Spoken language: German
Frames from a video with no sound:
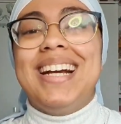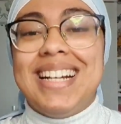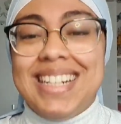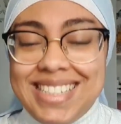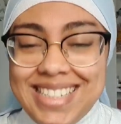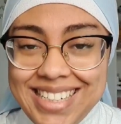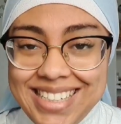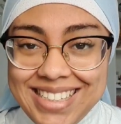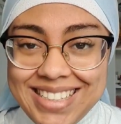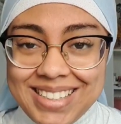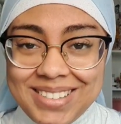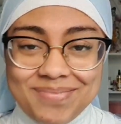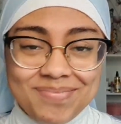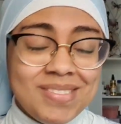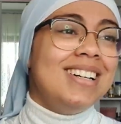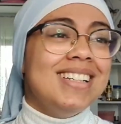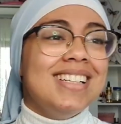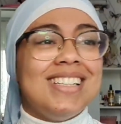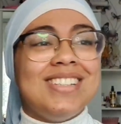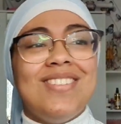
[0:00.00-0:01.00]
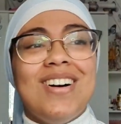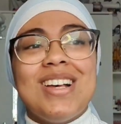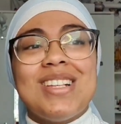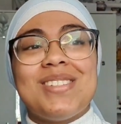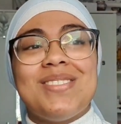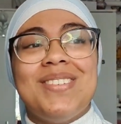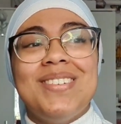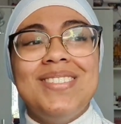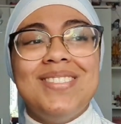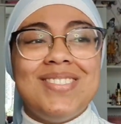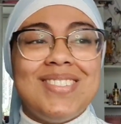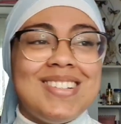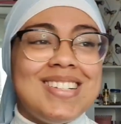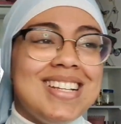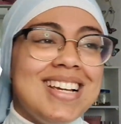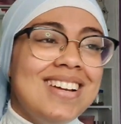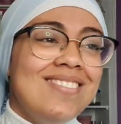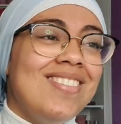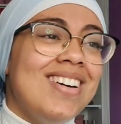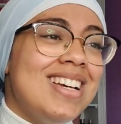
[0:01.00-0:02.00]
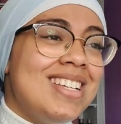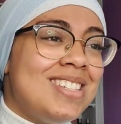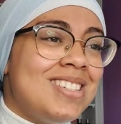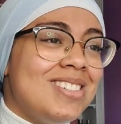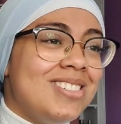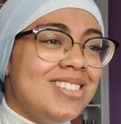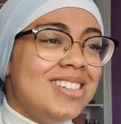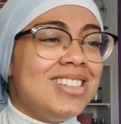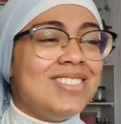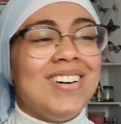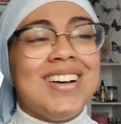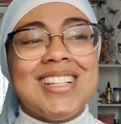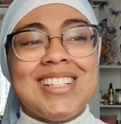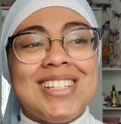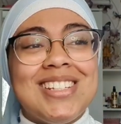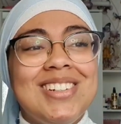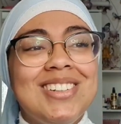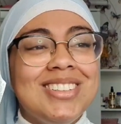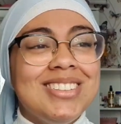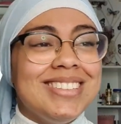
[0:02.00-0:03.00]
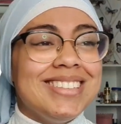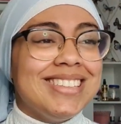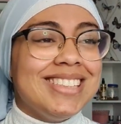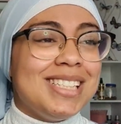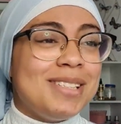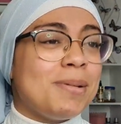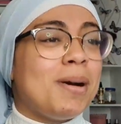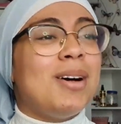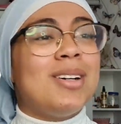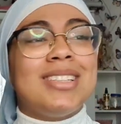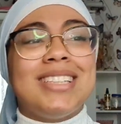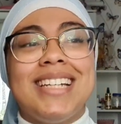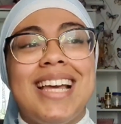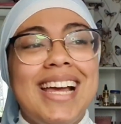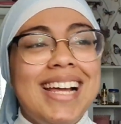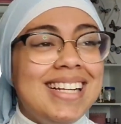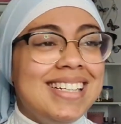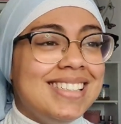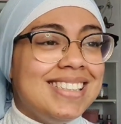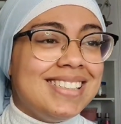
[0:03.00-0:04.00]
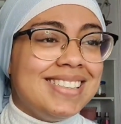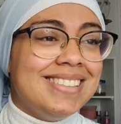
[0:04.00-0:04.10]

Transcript: Geschichte. Ah, ich war 15, weißt du, ich war so jung, ich brauchte Geld.